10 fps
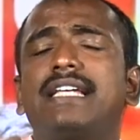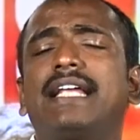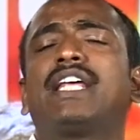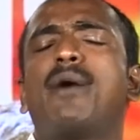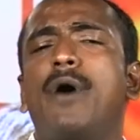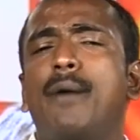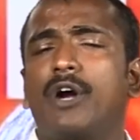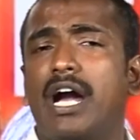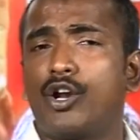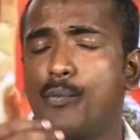
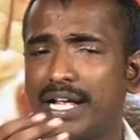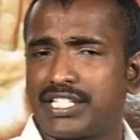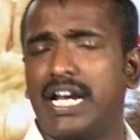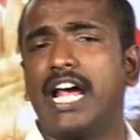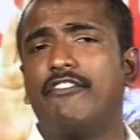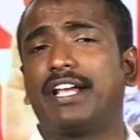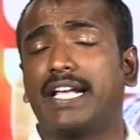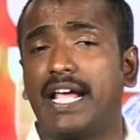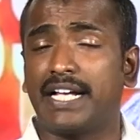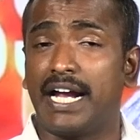చంద్రబాబు గారు మచ్చలేని
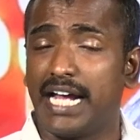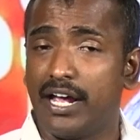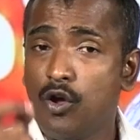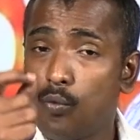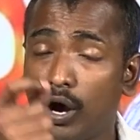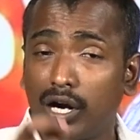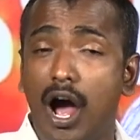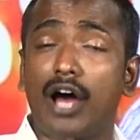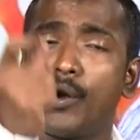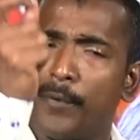వ్యక్తికి ఎందుకంటే ఒక్క
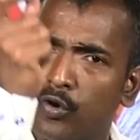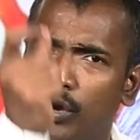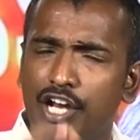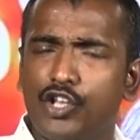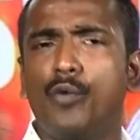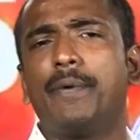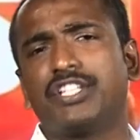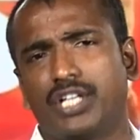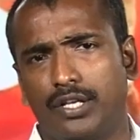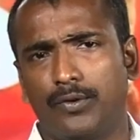ఆరోపణ కూడా కూడా
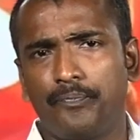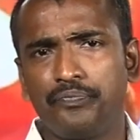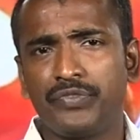నిరూపించలేదు